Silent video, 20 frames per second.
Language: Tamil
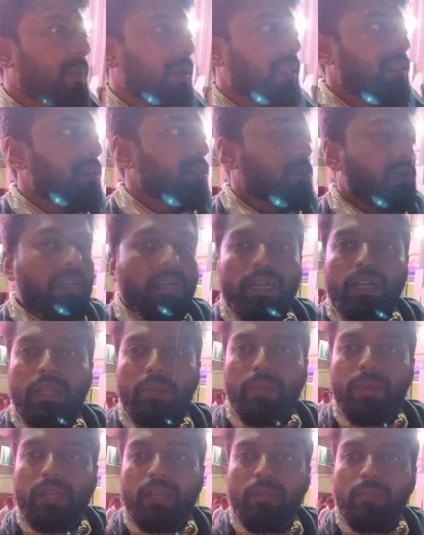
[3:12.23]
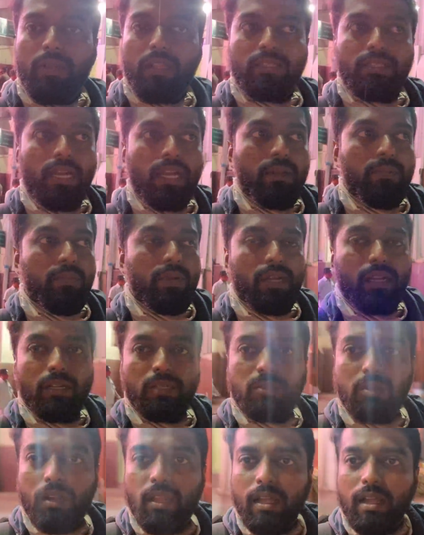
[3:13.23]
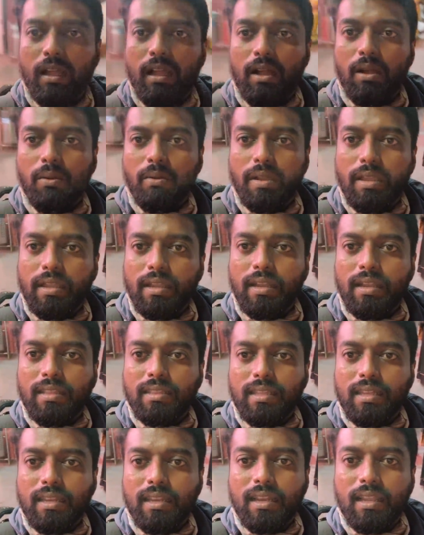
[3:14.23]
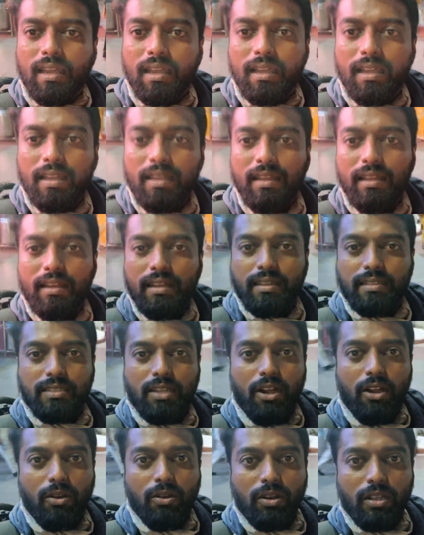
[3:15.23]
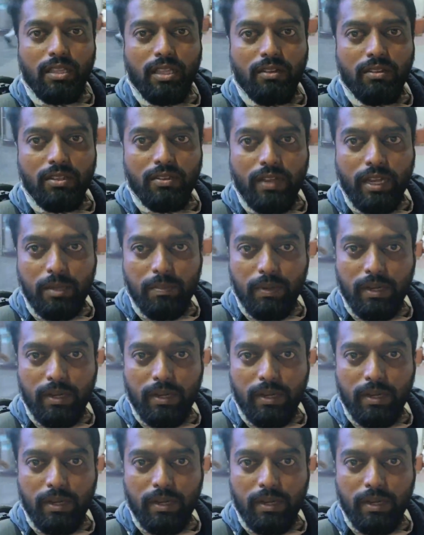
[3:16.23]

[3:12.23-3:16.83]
பிரதர்ஸ் ஒரு ரெண்டு பேர் நம்மளை ஜாயின் பண்ணுறேன்னு சொன்னாங்க அவங்க எங்கன்னே தெரியல ஸோ அவங்களுக்கு தான் வந்து வெயிட்